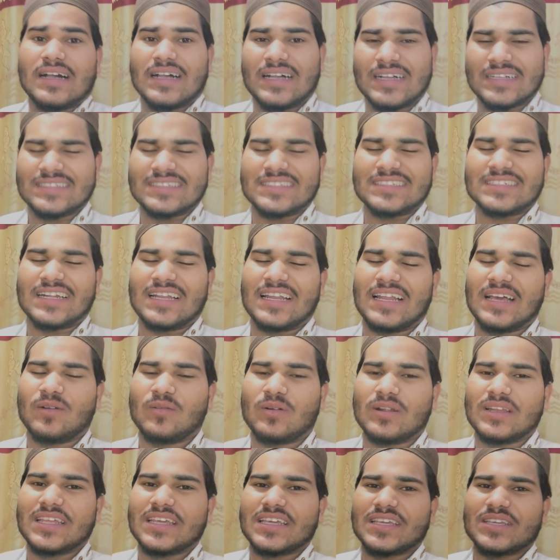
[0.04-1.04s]

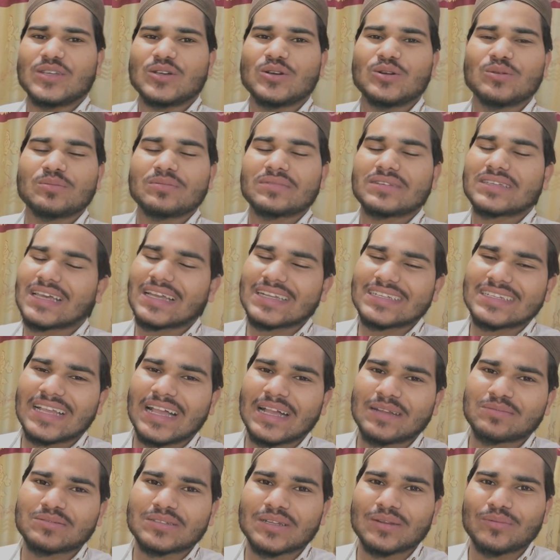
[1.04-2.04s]
असलकुम कैसे
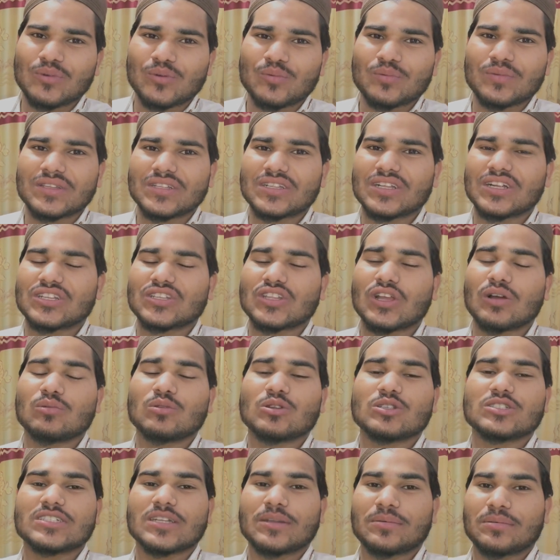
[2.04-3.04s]
आप सब उम्मीद करता हूँ
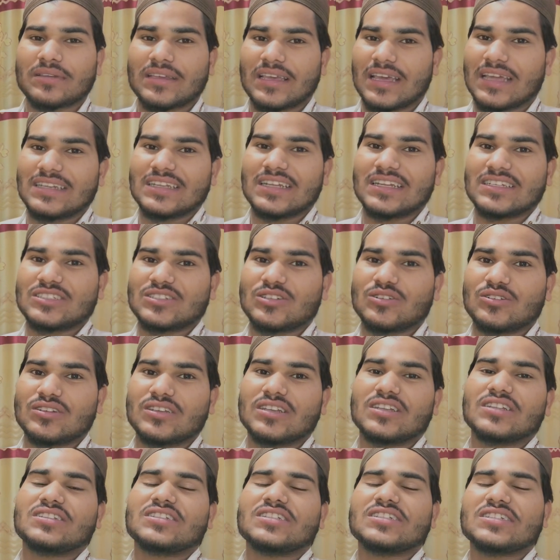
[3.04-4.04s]
लोग सब खैरियत से
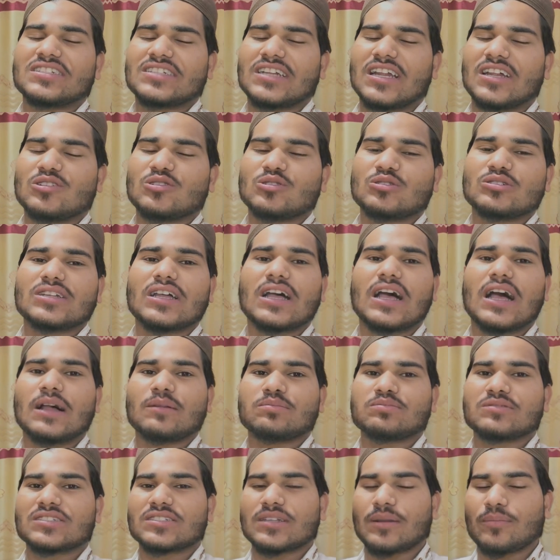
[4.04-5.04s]
होंगे तीसरा रोज़ा
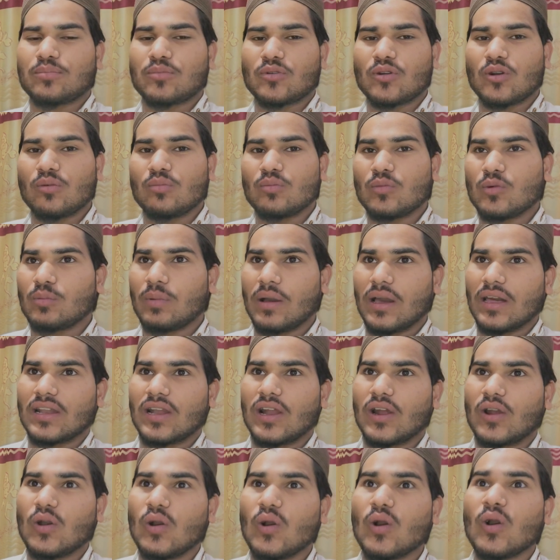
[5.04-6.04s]
आप सबको
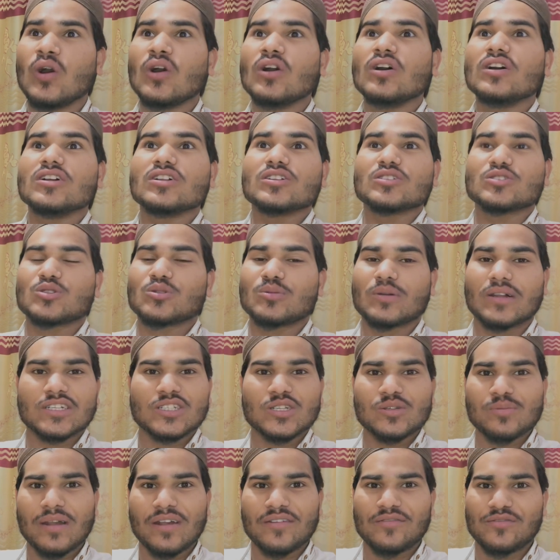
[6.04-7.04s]
मुबारक हो सुबह
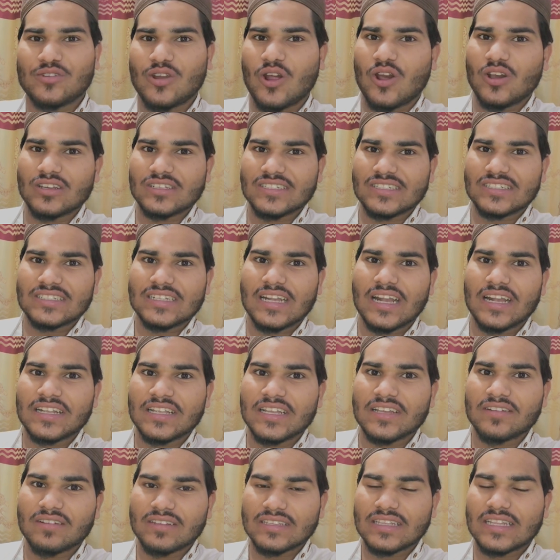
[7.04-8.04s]
सुबह व्लॉग
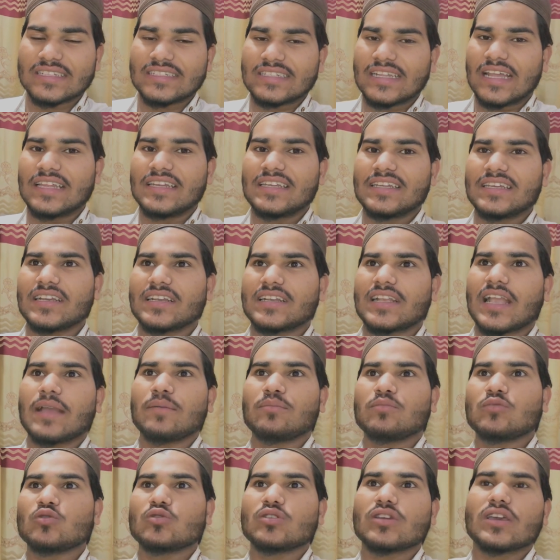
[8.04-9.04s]
स्टार्ट नहीं हुआ था शहरी के
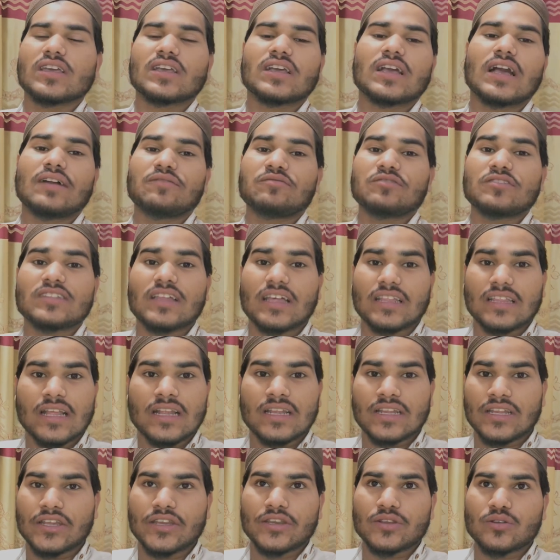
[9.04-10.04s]
टाइम क्योंकि काफ़ी ज़्यादा
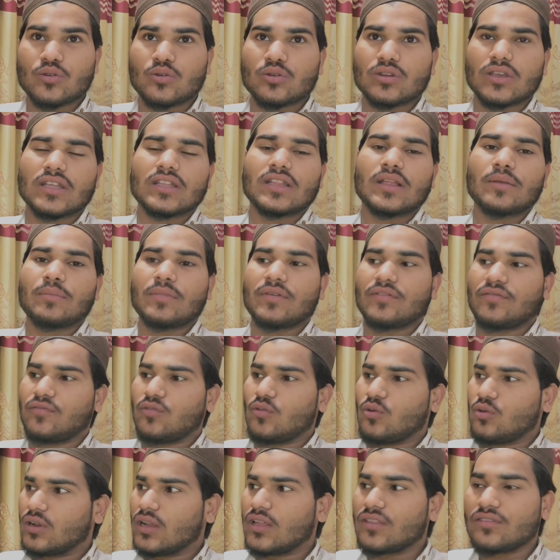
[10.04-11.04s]
लेट हो गया था मैं
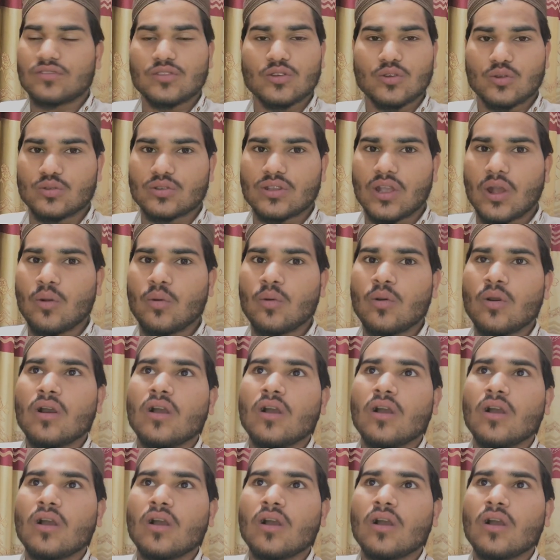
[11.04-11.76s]
फ़ौरन से उठाऊँ